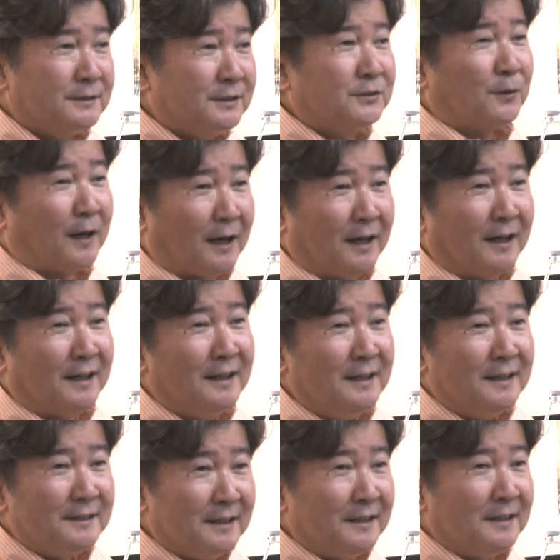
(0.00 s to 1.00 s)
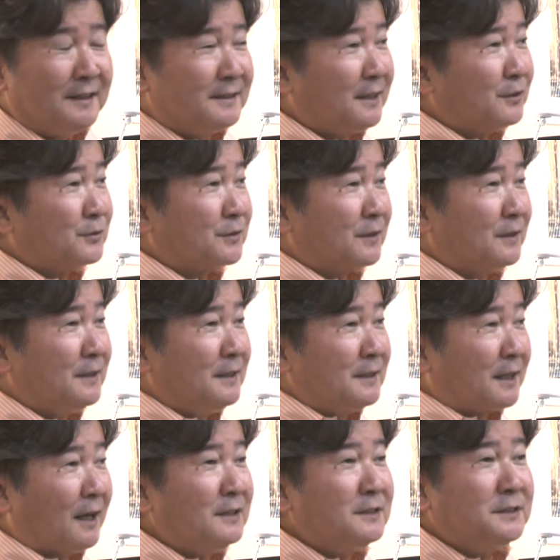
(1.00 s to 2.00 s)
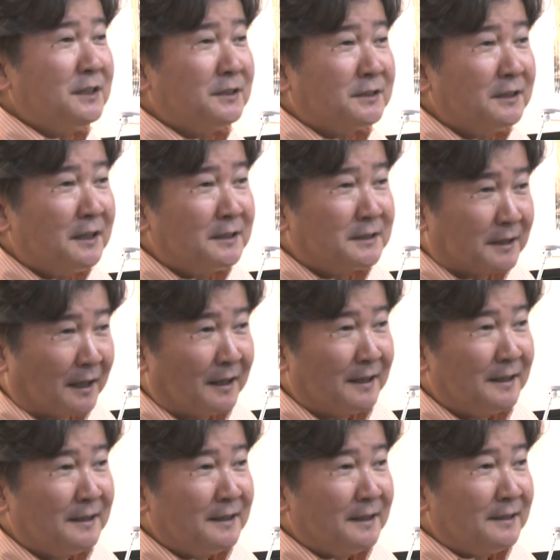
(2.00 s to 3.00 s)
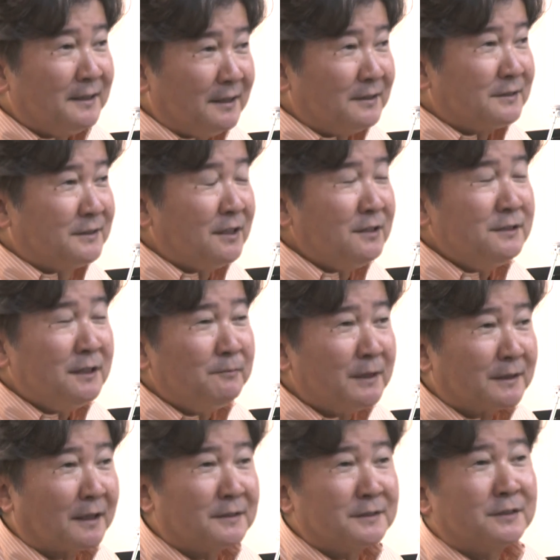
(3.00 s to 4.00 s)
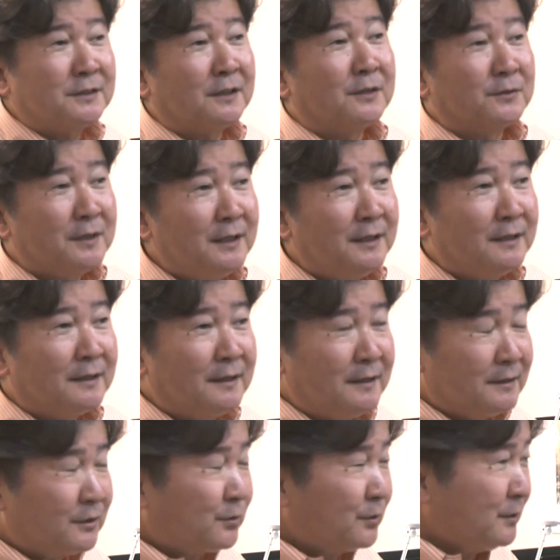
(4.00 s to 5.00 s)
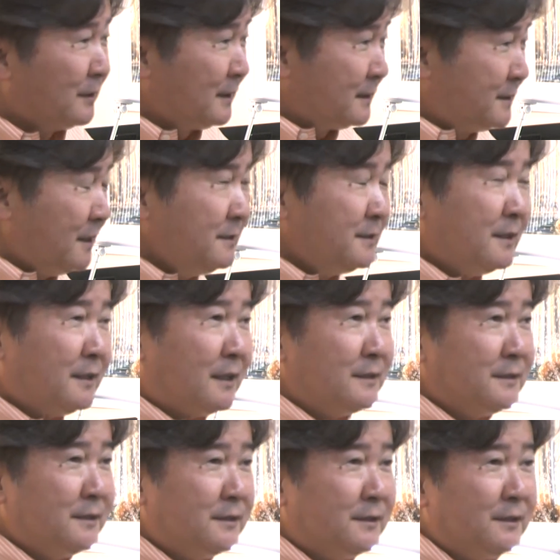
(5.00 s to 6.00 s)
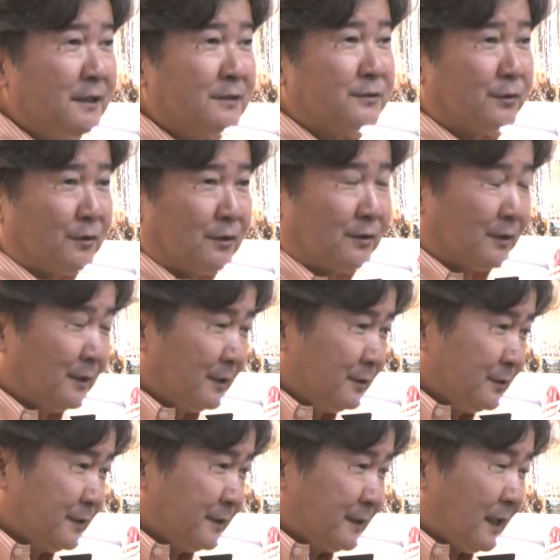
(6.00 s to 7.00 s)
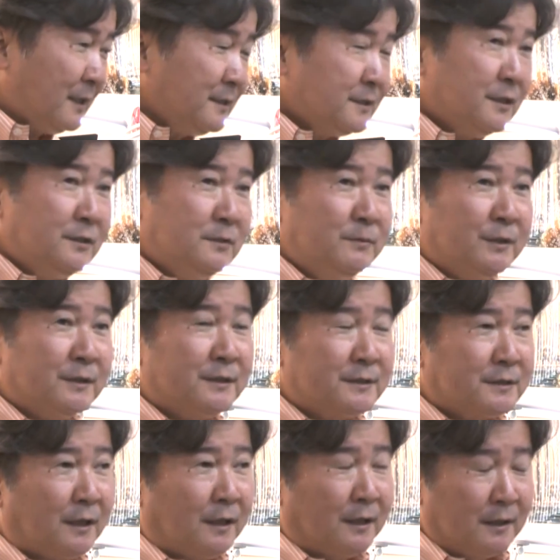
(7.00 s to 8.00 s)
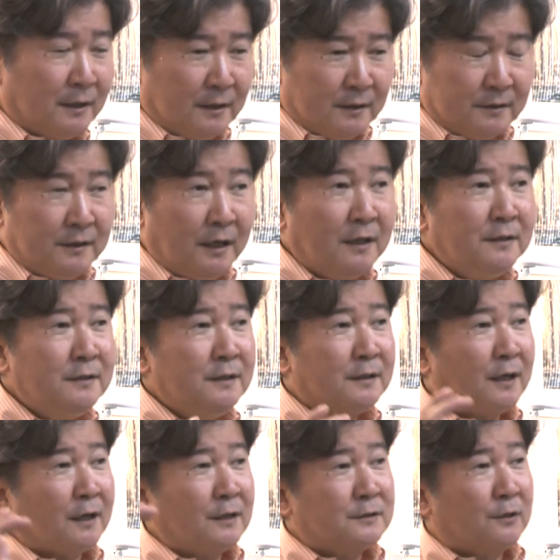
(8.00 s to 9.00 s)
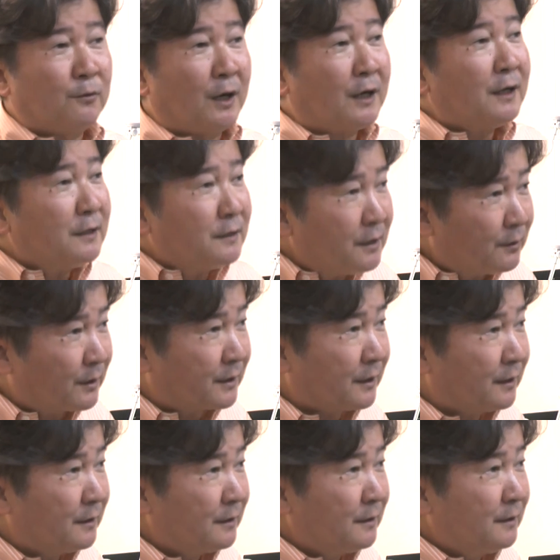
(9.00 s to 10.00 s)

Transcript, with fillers: 実はねだけど完成してないじゃんね全然まだ完成してないよねでこの全然完成してないやつを要するに完成に向けてさ何年かかるかわからないわけ